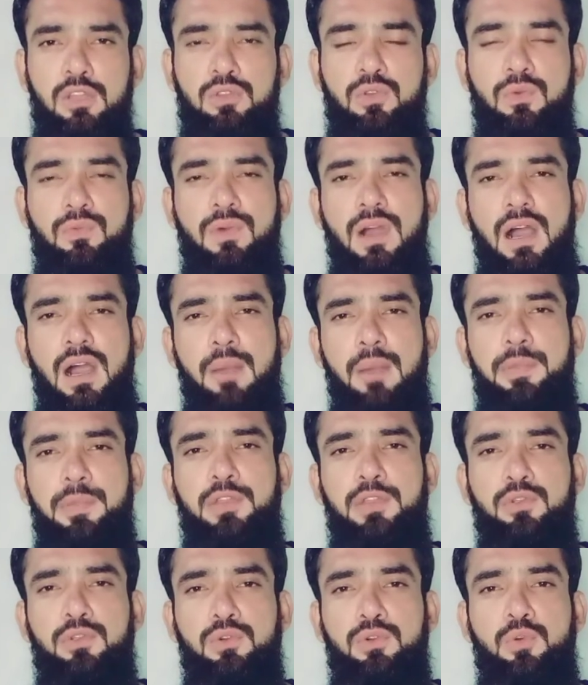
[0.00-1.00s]
तो वहां
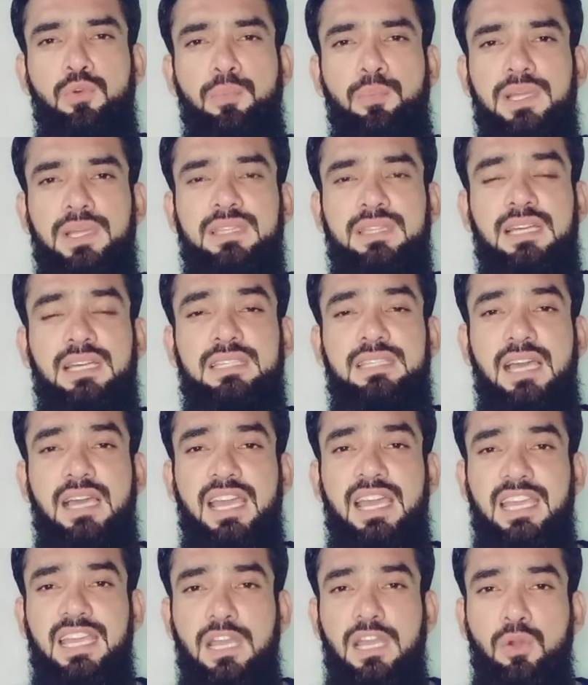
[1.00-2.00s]
पर यूट्यूब बताता
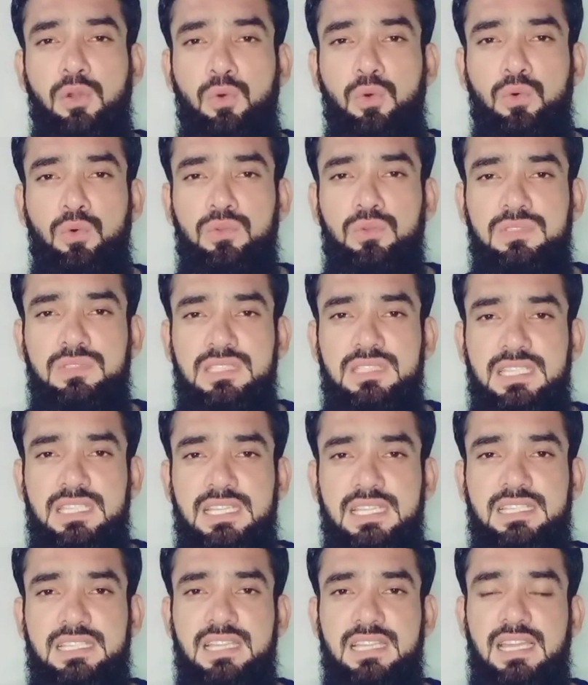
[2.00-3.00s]
है कि कौन सी
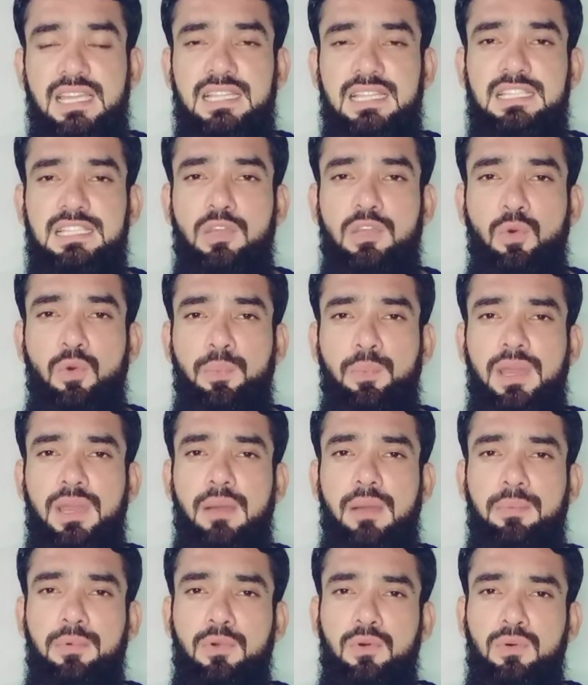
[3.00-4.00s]
चैनल मेहनत के ऊपर
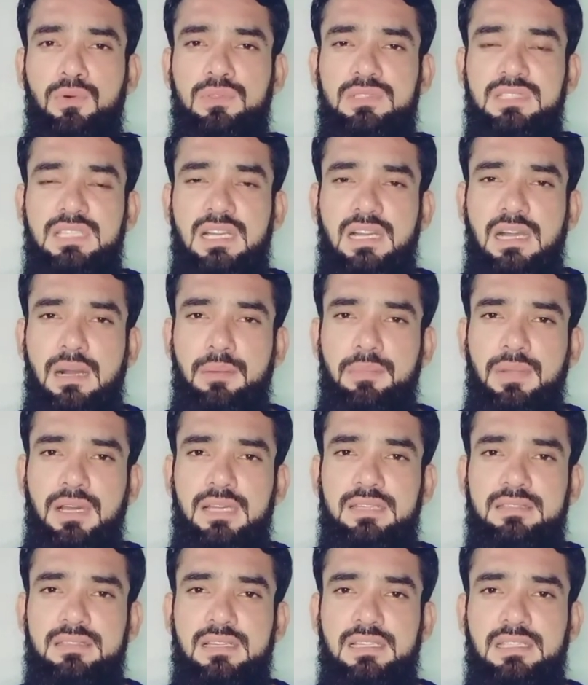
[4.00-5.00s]
आप कौन सा काम
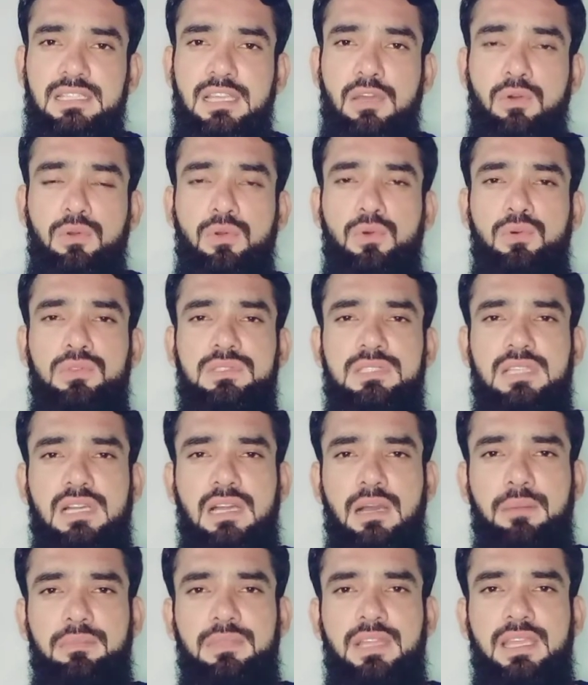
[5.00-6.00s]
कर सकते हैं और कौन सा
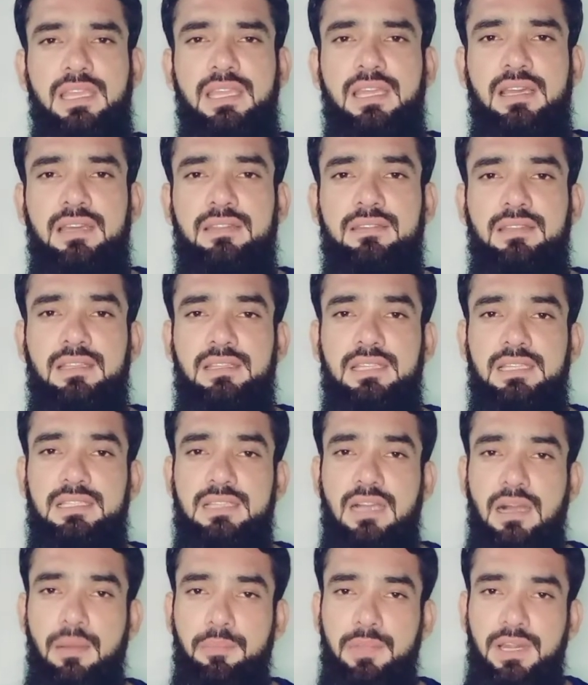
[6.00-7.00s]
काम नहीं कर सकते
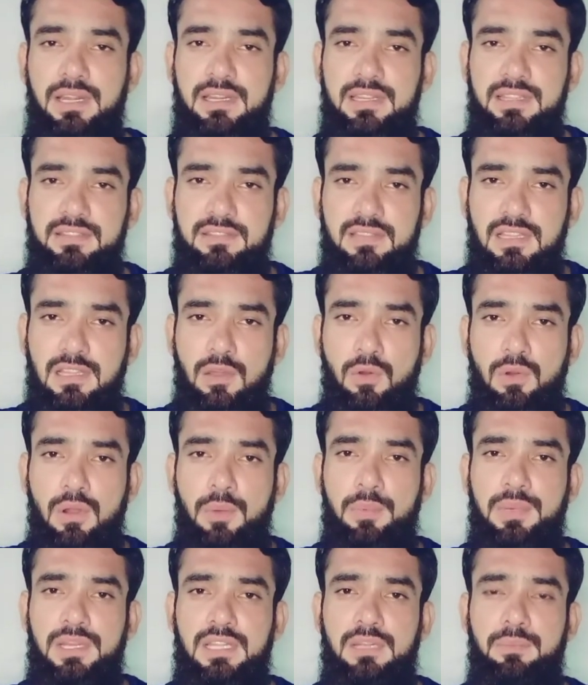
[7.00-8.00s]
जहां पर डिसअलाउ
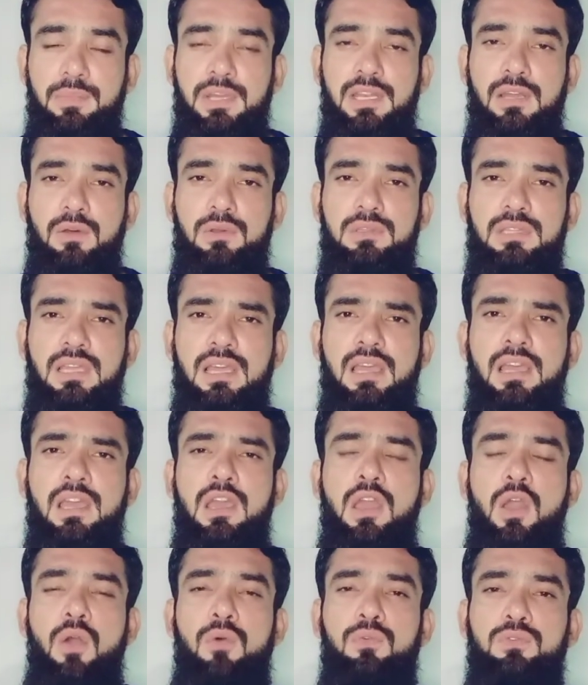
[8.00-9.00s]
का बटन बना होता है
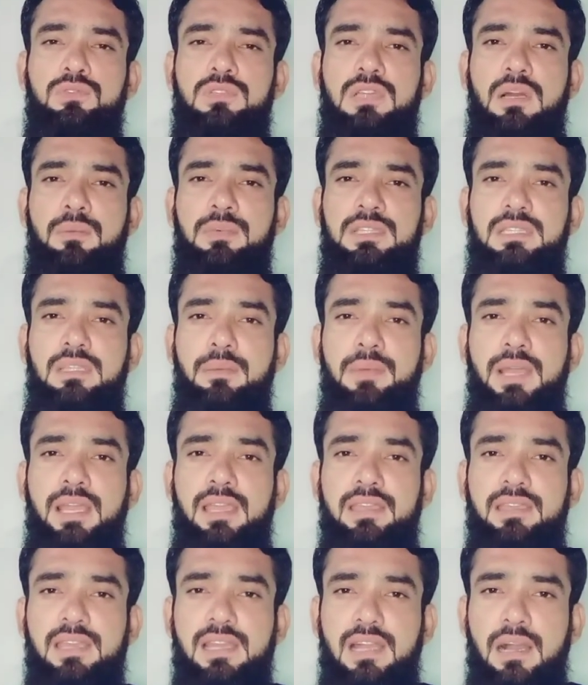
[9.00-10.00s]
उसका मतलब है
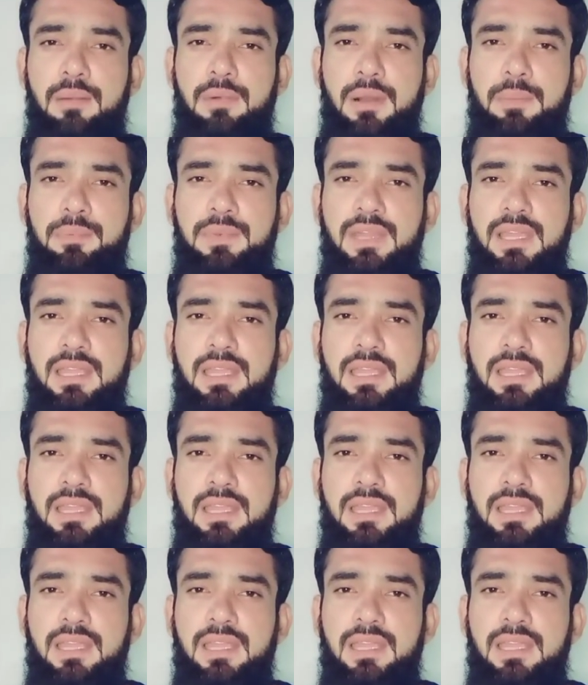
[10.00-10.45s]
कि ये काम आप